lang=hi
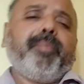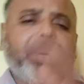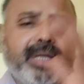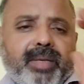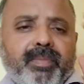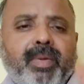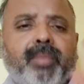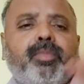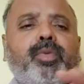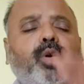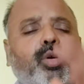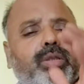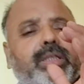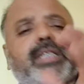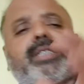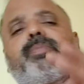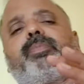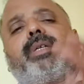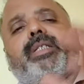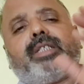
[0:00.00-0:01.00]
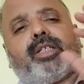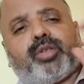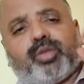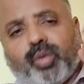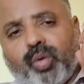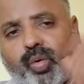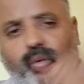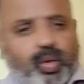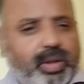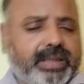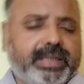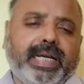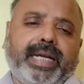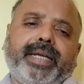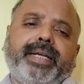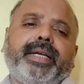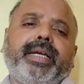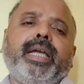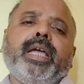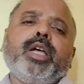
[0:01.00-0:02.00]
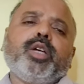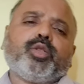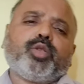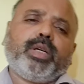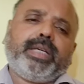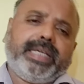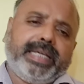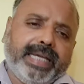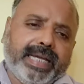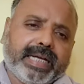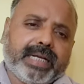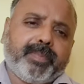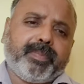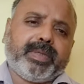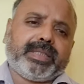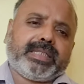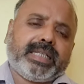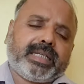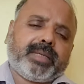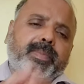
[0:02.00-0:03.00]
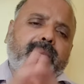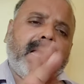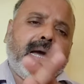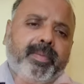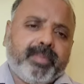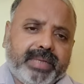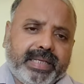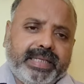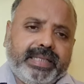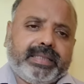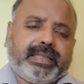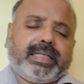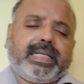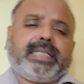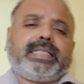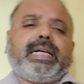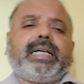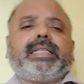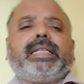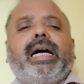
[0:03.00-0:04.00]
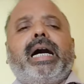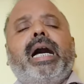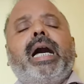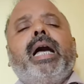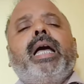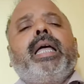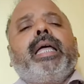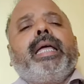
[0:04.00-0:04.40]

मिनिमम नौ दस बजट तो हो ही जाएंगे तो एक बजट में हमने इतना ज्यादा